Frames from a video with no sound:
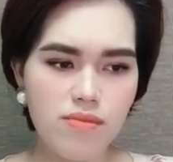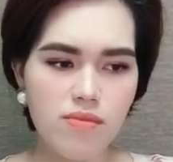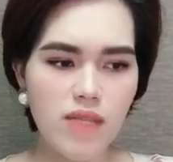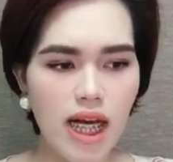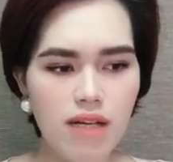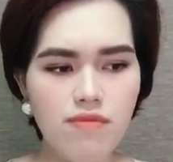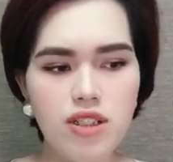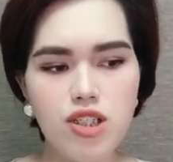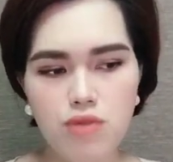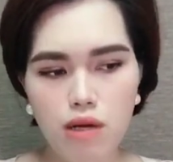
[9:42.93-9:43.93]
để hắn phải
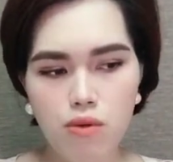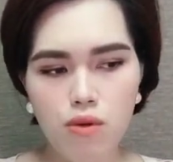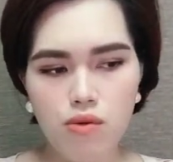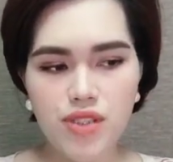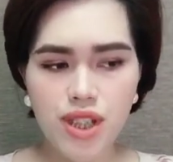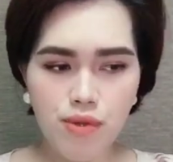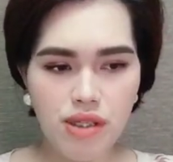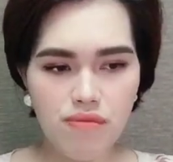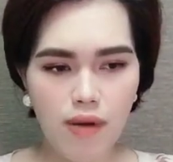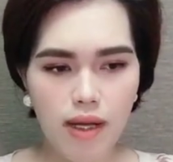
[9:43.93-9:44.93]
chịu đau khổ với nhiều
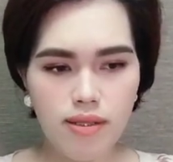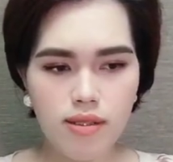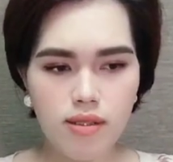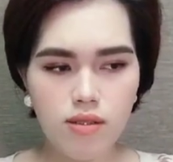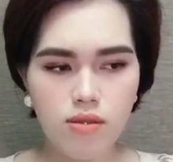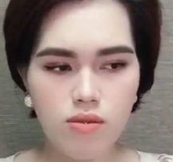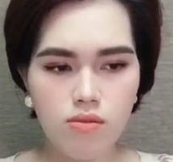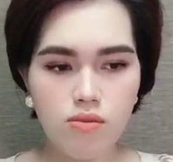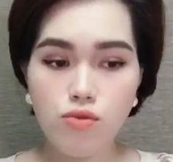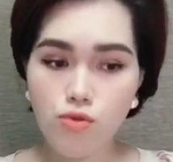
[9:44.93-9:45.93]
hình phạt.
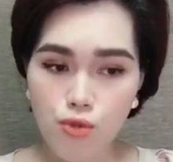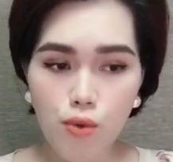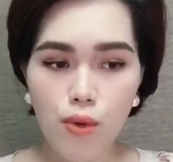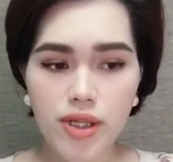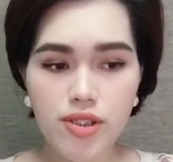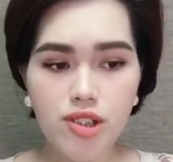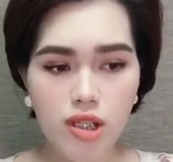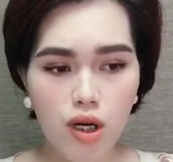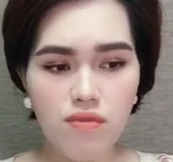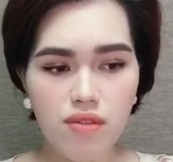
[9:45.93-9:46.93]
Tôi quên chưa
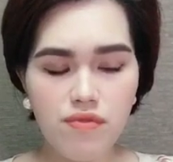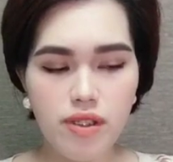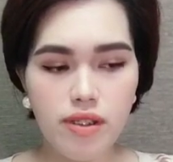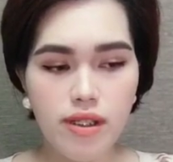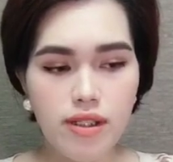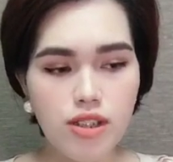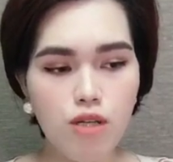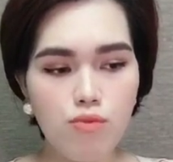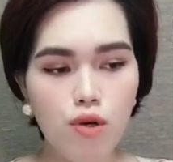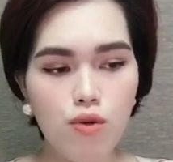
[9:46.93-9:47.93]
nói về việc
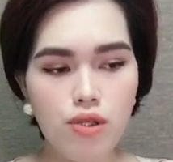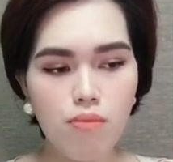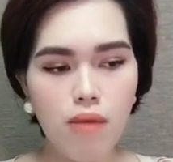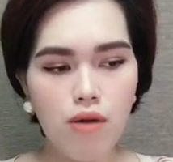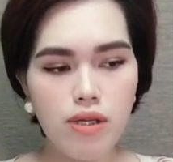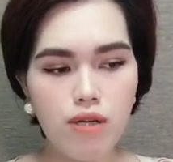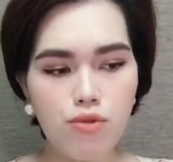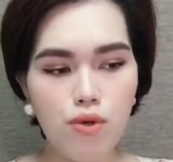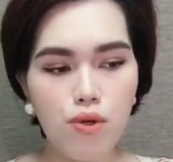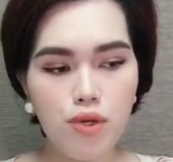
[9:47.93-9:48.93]
chồng tôi có thông báo điều
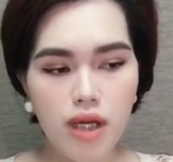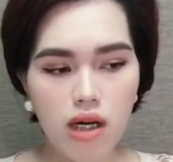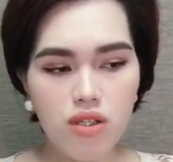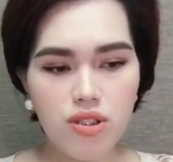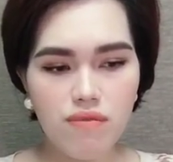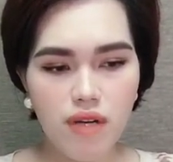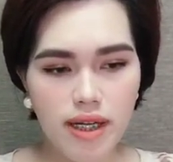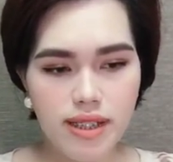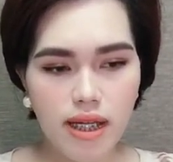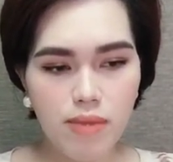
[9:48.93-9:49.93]
tội lỗi đó cho vợ
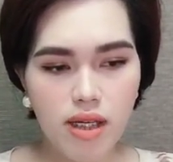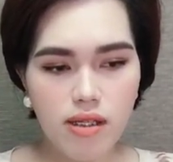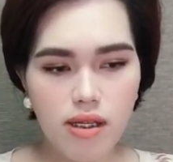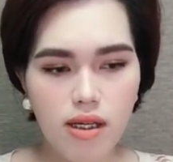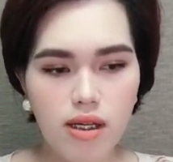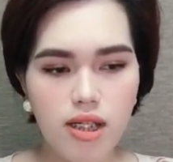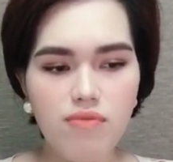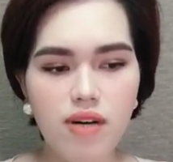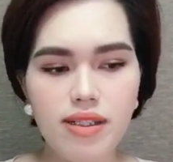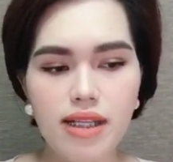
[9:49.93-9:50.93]
anh ta biết, để
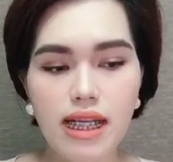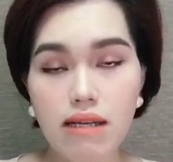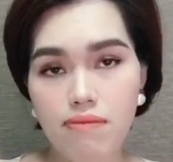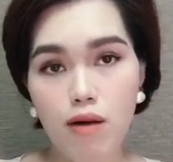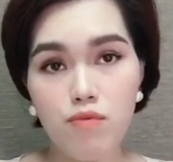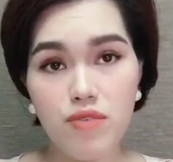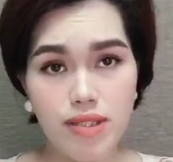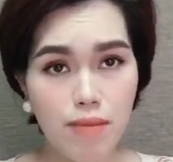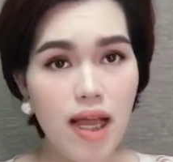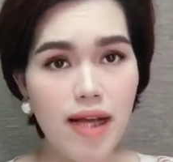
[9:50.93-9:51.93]
vợ anh ta đề phòng và
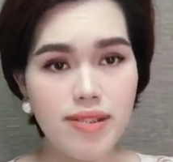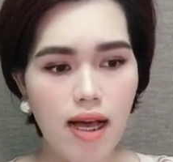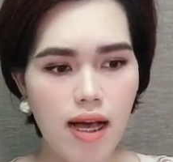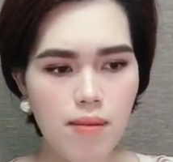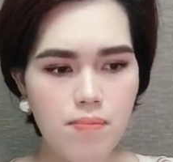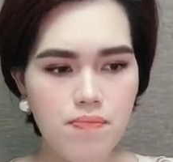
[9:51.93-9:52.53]
xem lại anh ta.